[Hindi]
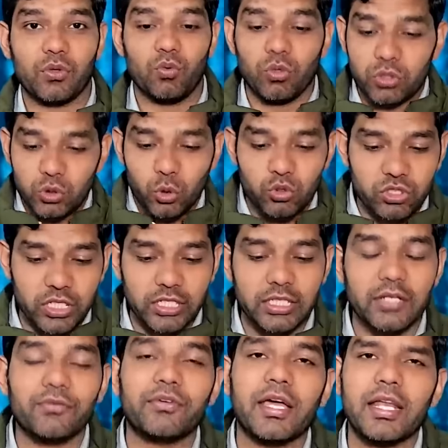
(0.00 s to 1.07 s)
वो दूसरी
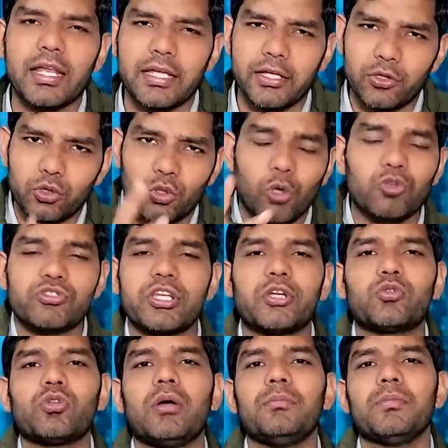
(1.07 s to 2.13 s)
तरफ कह रहे हैं कि दो
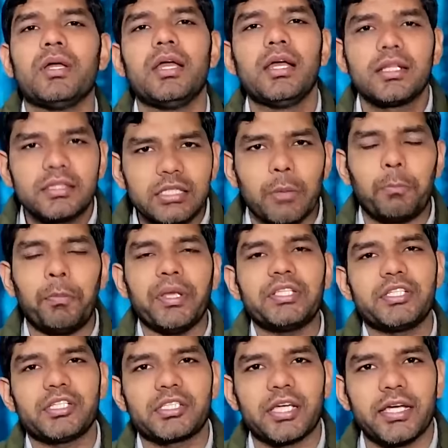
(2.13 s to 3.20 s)
सीट तो हम तब भी
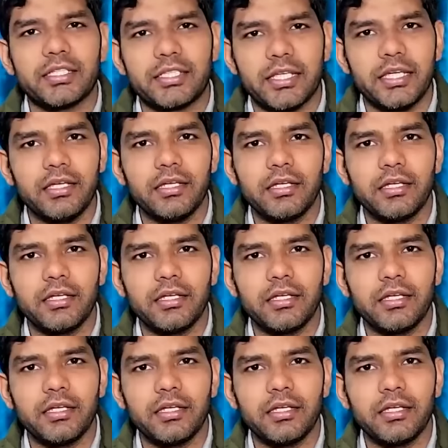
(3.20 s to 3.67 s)
जीत गए थे